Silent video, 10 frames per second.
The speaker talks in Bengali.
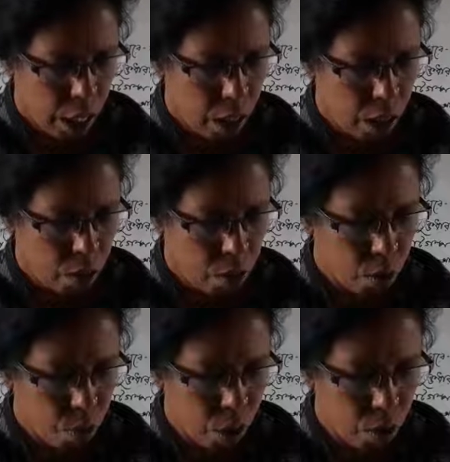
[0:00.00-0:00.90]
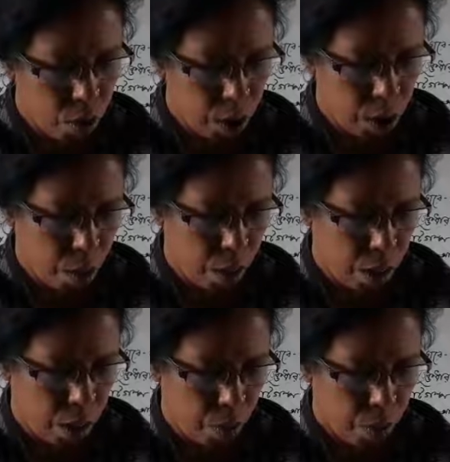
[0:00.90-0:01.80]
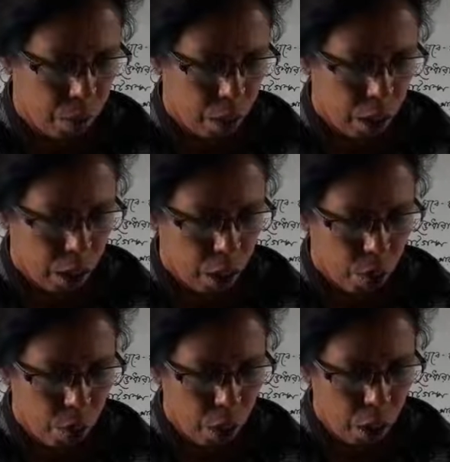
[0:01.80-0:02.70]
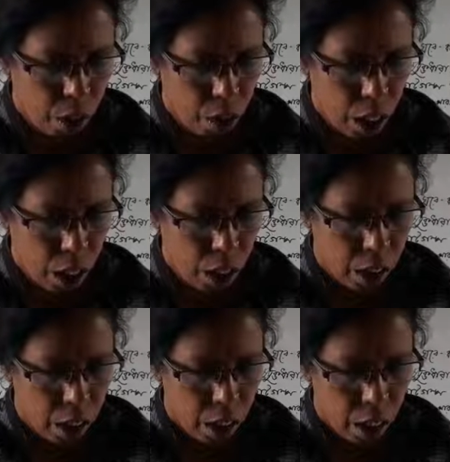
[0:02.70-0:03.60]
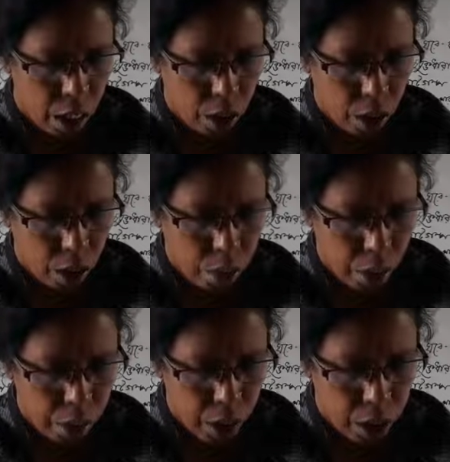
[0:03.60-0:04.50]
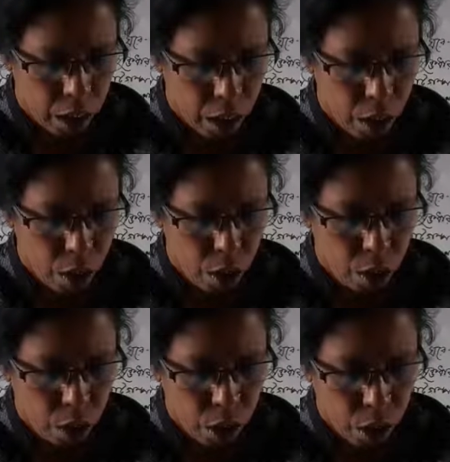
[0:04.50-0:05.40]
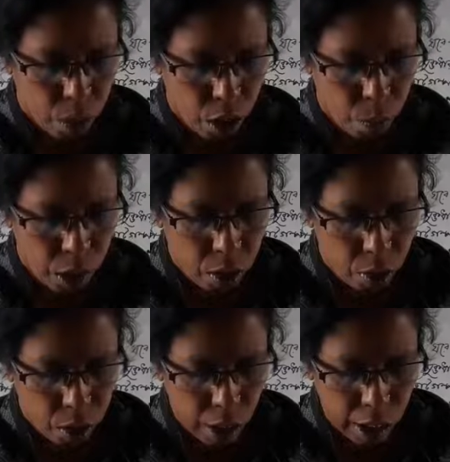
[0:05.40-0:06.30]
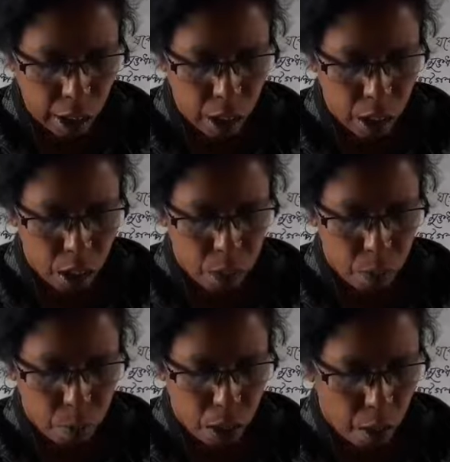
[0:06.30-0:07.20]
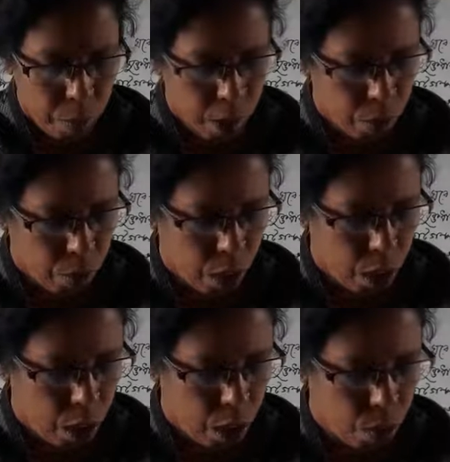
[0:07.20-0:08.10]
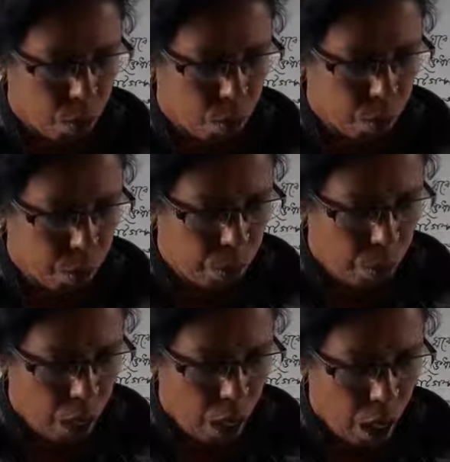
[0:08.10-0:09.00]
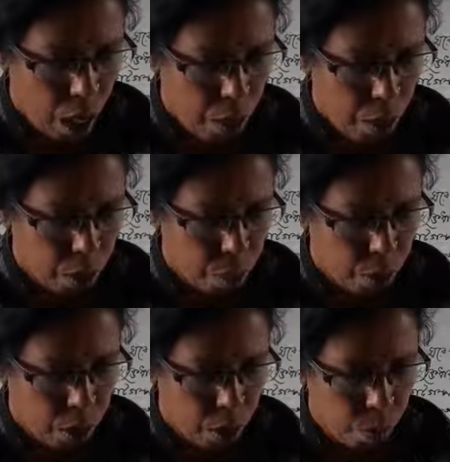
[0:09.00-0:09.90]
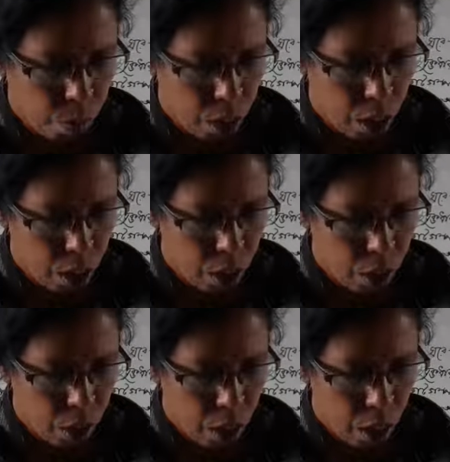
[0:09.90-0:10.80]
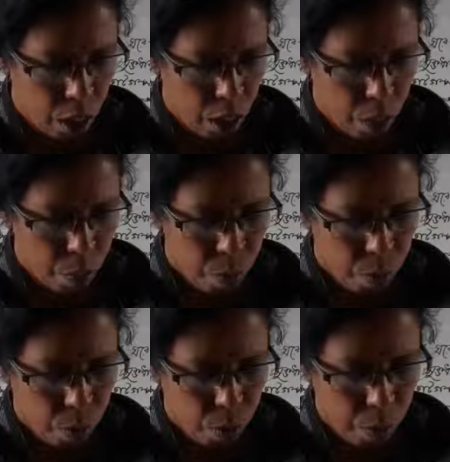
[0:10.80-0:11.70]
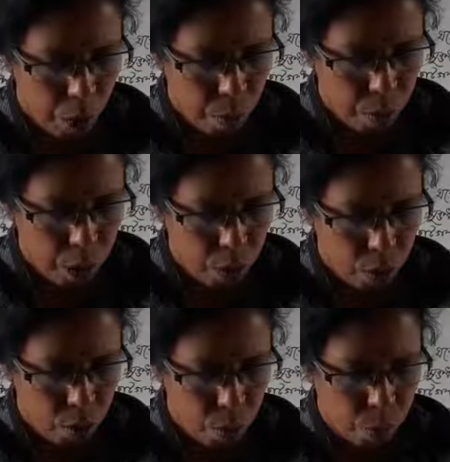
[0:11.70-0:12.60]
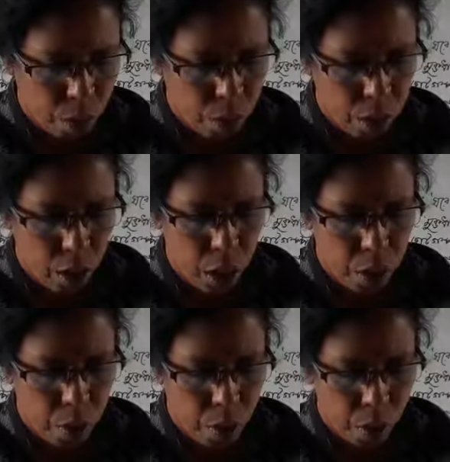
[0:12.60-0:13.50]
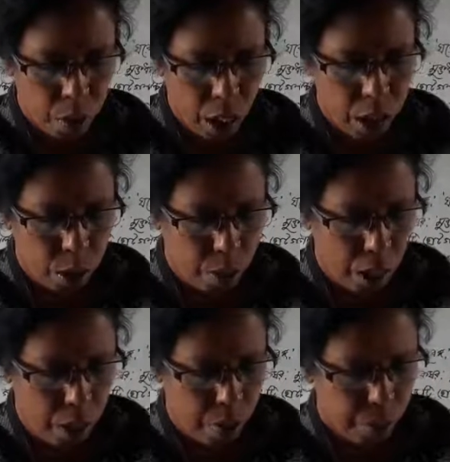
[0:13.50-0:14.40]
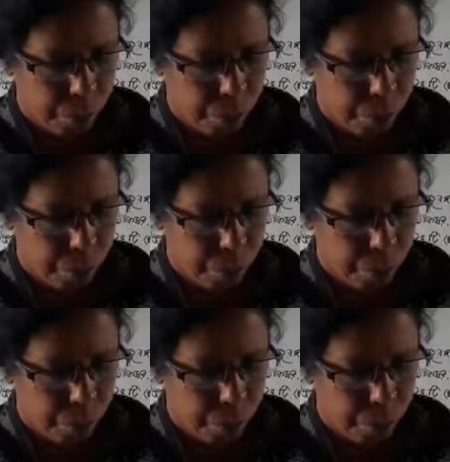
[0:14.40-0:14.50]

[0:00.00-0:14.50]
ইহাতে তখন বড় লজ্জা পাইতাম কিন্তু বড় হইয়া একথা ভাবিয়াছি যদি জন্মান্তর থাকে তবে আমার মুখে স্বরূপ এবং পণ্ডিত মশাইদের মুখে বিদ্রুপ আবার যেন অমনি করিয়াই প্রকাশ পায়